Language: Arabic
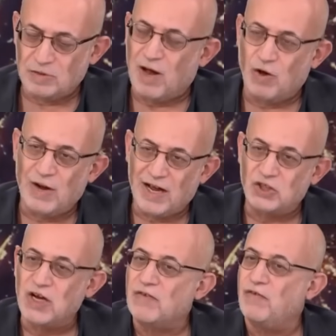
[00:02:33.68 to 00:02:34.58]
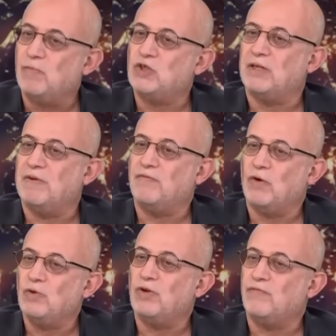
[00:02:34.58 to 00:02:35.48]
أصبح هناك شك في المجتمع في
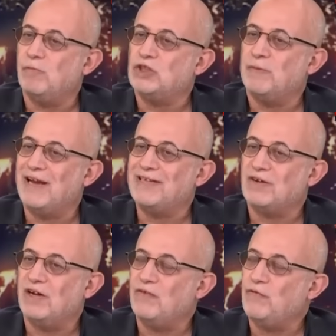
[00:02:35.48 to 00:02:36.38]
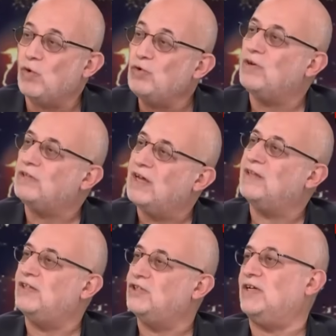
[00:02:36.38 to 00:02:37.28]
قدرة في المجتمع الإسرائيلي في قدرة
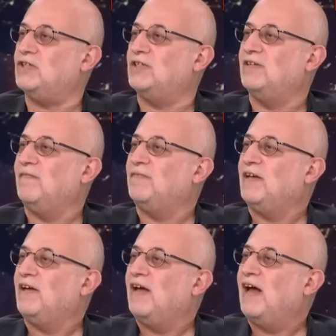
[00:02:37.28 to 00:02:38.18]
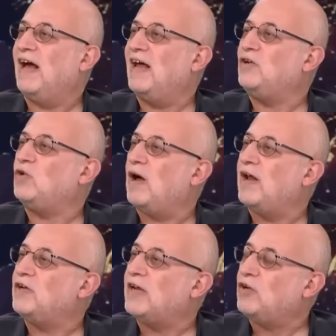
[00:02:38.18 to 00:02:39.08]
هذا الجيش أن
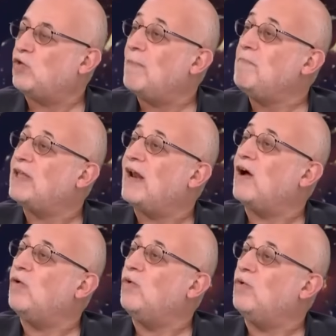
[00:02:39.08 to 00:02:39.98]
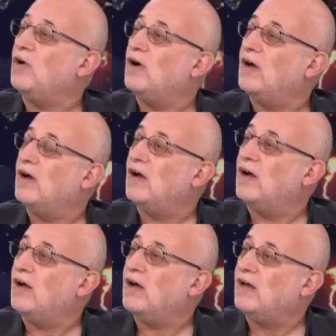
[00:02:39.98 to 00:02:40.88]
أن يؤمن له
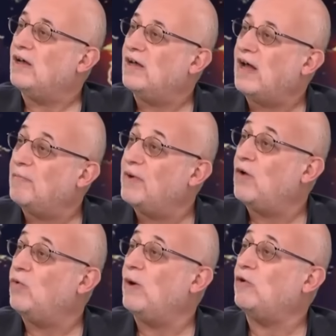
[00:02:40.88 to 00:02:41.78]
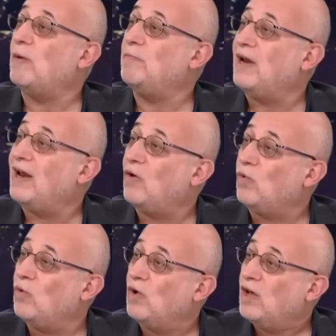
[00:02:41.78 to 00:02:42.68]
آه، امنه ويؤمن
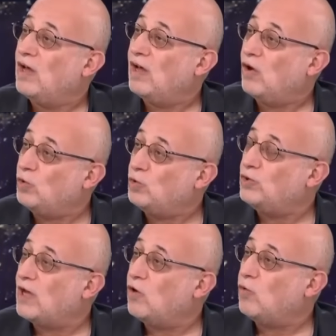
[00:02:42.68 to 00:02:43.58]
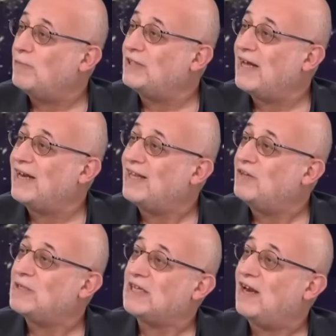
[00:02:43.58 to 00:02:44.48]
له حدوده وبالتالي هذه
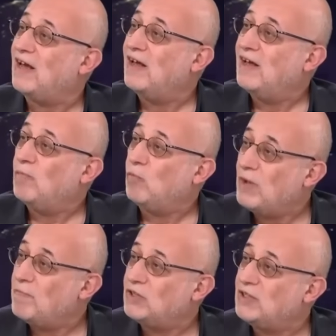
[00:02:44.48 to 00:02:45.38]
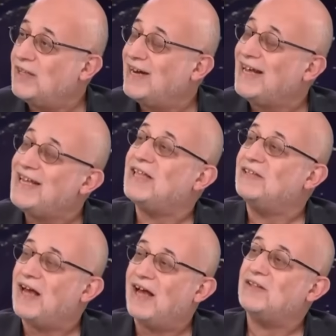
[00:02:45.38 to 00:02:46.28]
مساله مهمه جدا اذا
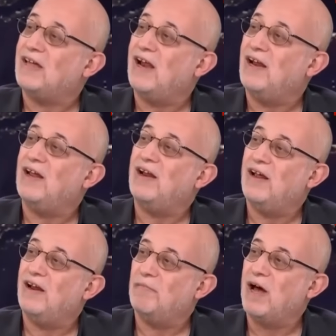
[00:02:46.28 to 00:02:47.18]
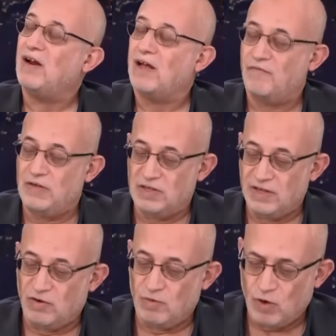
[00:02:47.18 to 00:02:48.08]
انتهت المعركه في
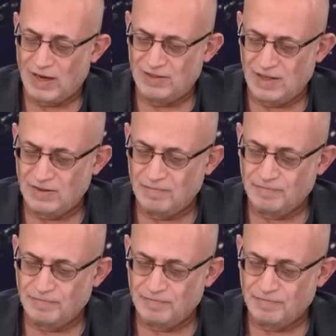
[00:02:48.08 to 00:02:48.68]
سيناريو محدد